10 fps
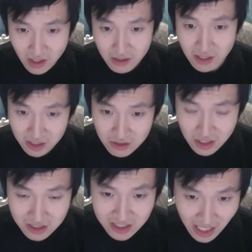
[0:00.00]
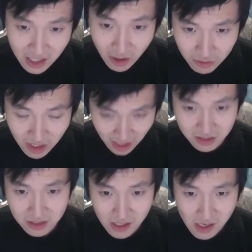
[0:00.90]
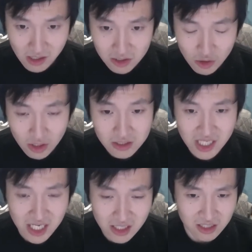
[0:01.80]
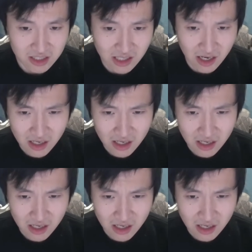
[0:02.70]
她就是个 psychotics。所以在这个时代。